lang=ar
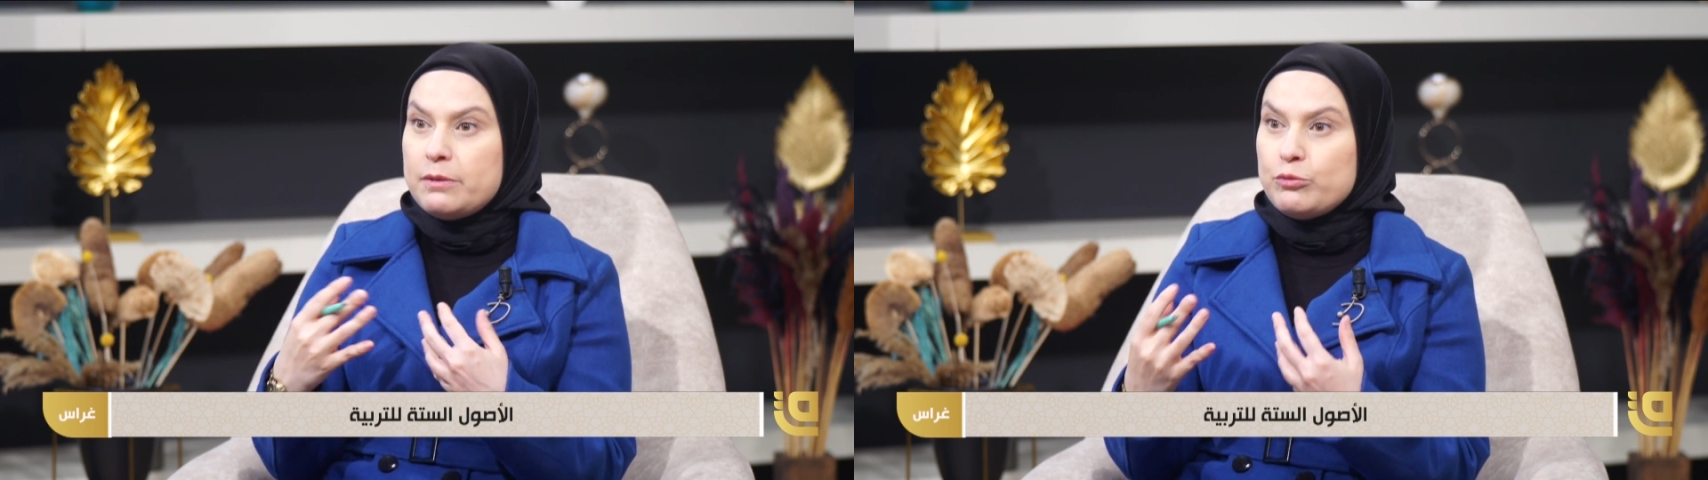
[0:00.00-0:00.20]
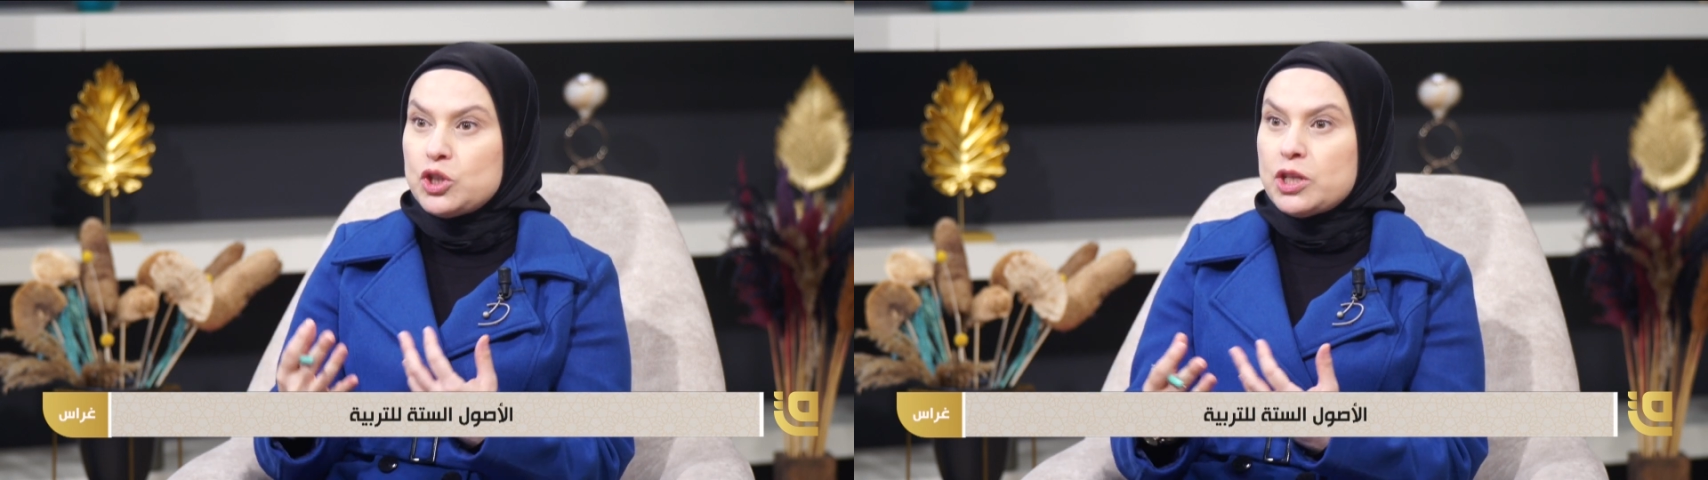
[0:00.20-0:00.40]

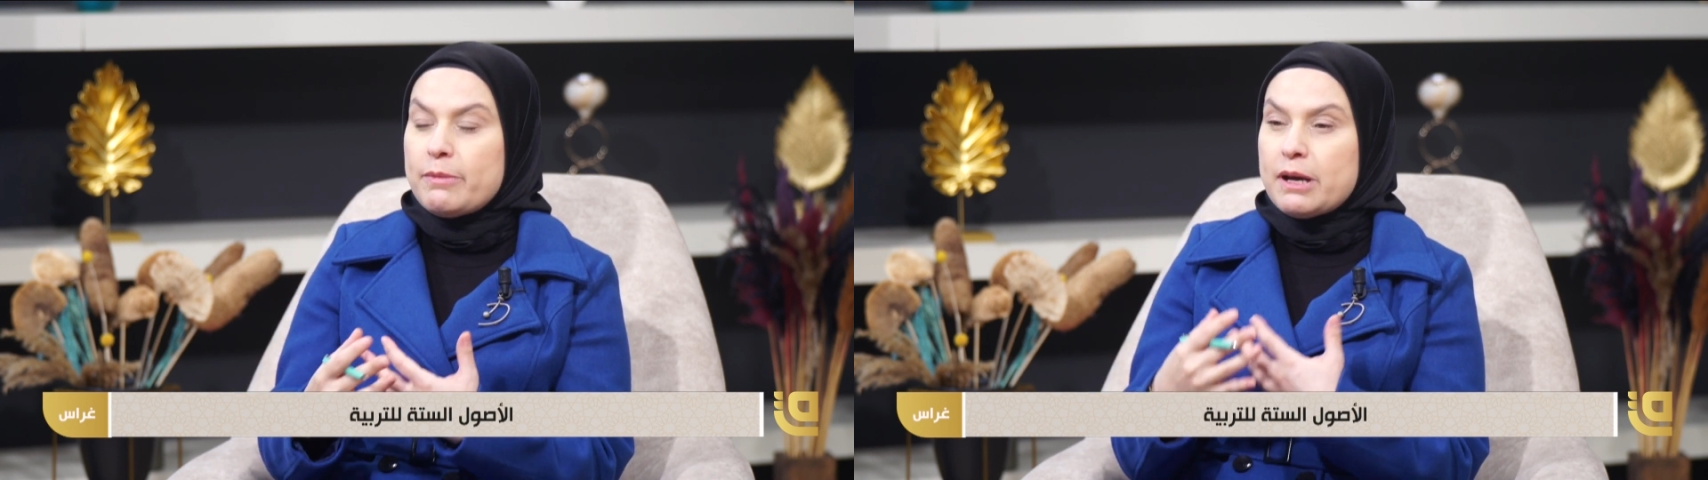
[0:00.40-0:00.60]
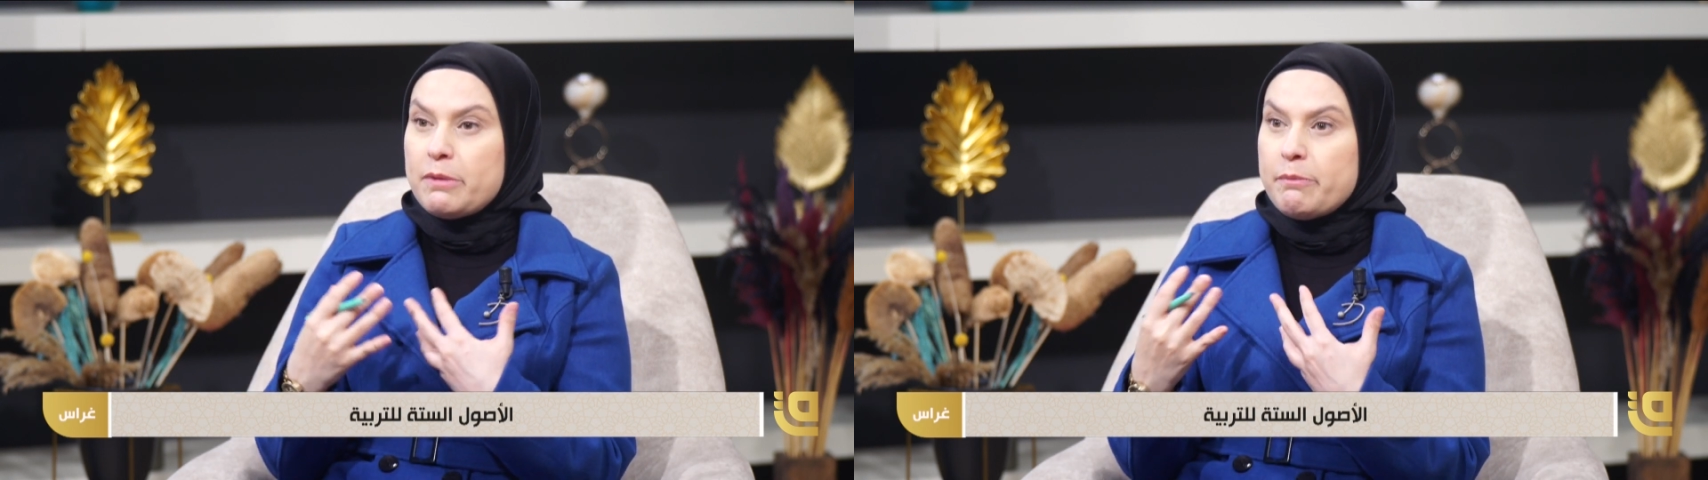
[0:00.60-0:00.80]

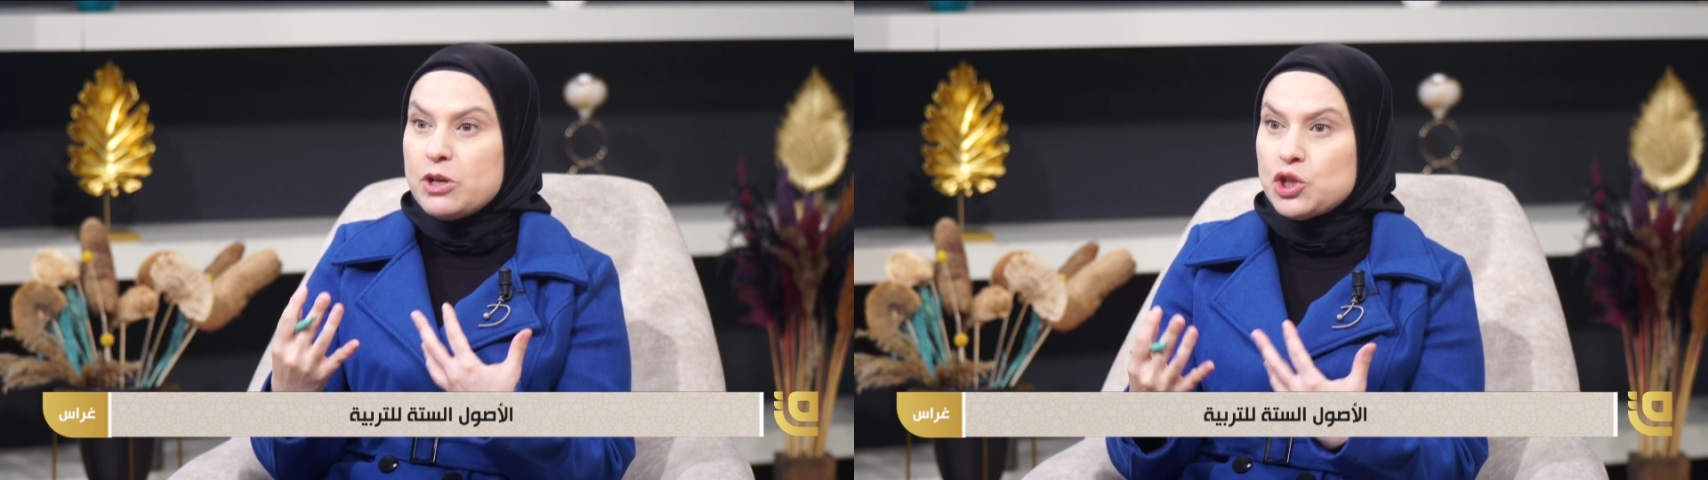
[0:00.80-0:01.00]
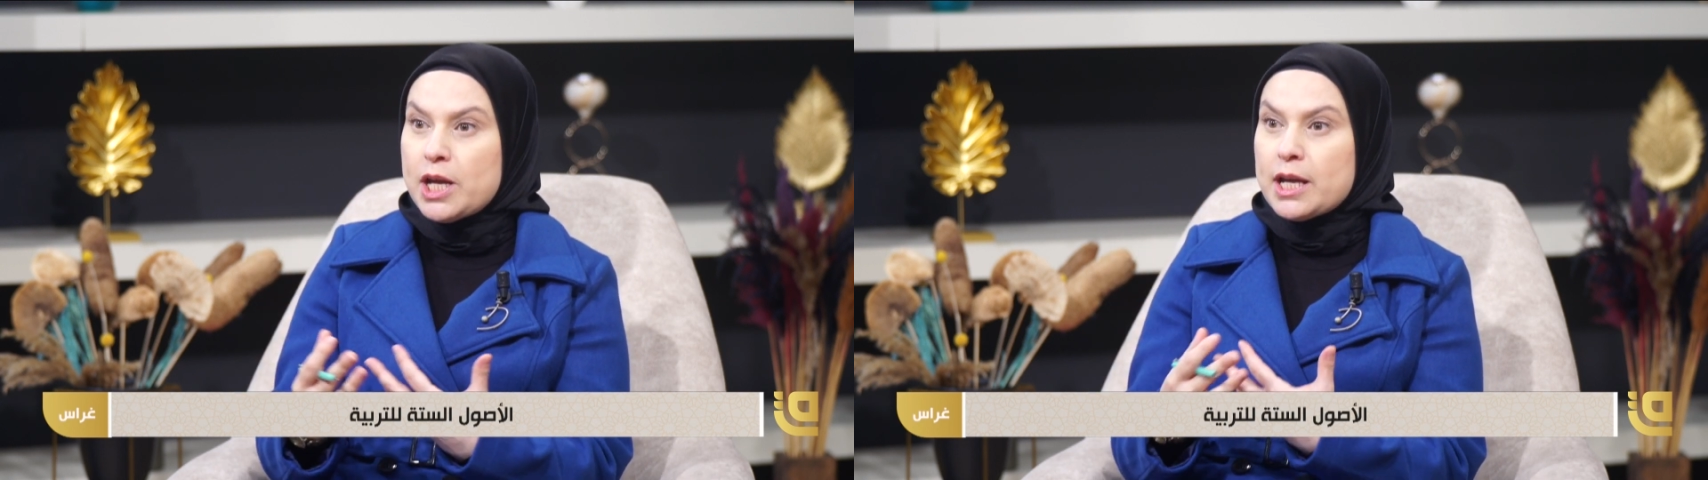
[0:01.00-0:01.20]
المجتمع من
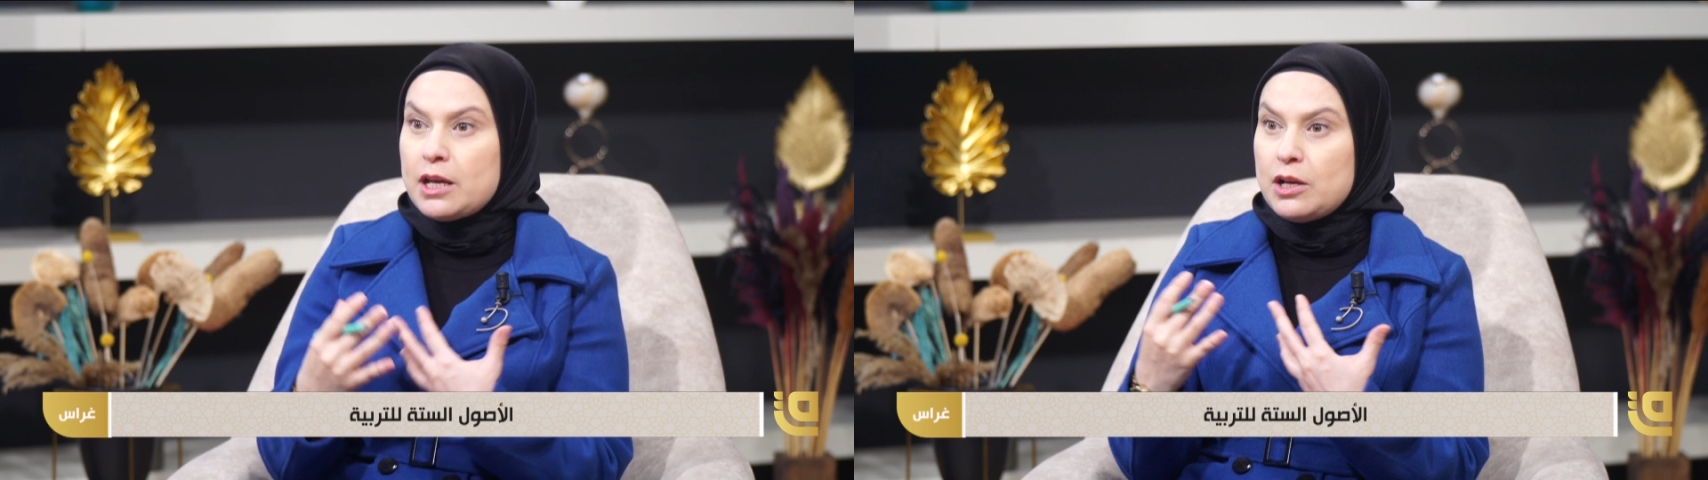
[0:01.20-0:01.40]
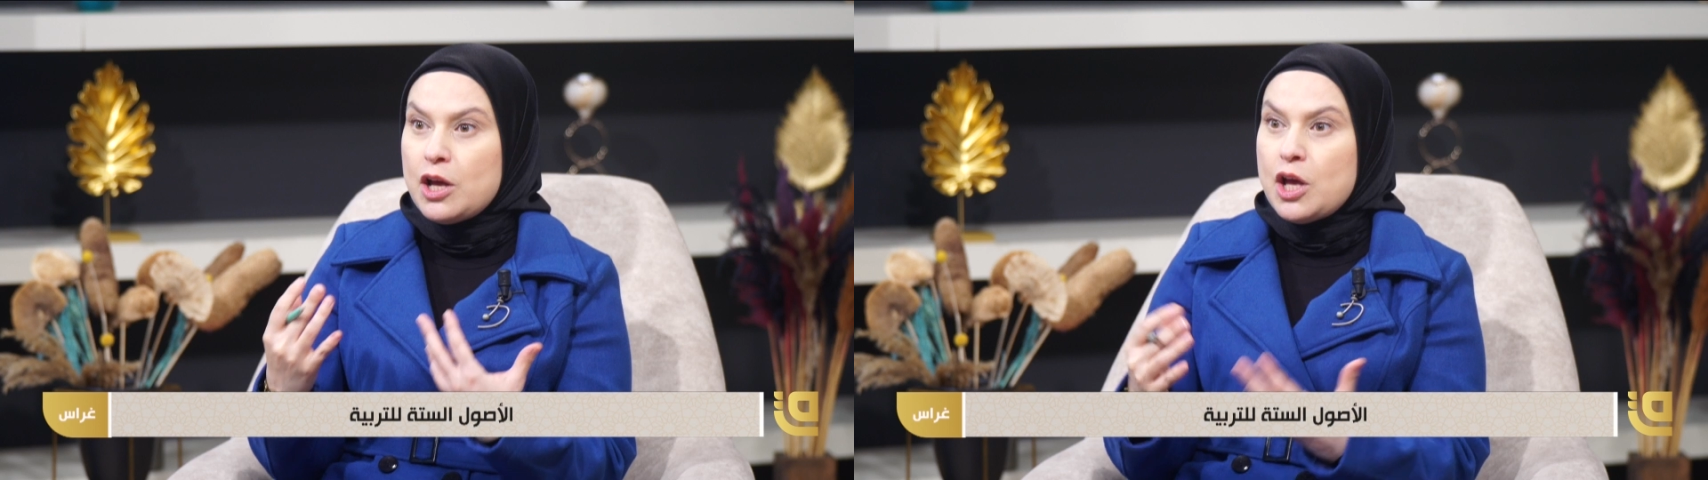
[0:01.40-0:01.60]
مشاكل